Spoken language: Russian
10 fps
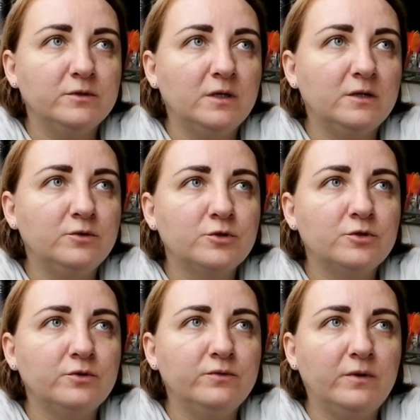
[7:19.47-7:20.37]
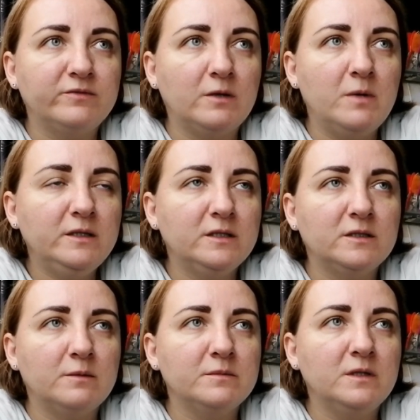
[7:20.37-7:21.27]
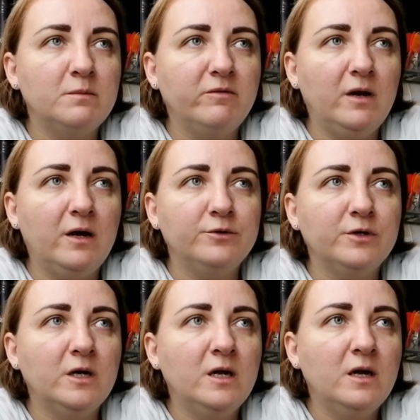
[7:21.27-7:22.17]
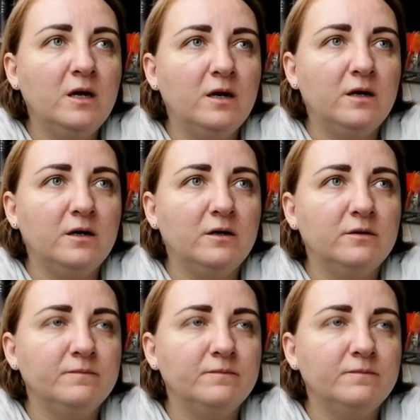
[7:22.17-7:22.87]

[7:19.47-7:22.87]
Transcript: А то, что в автоматах там добавляют а,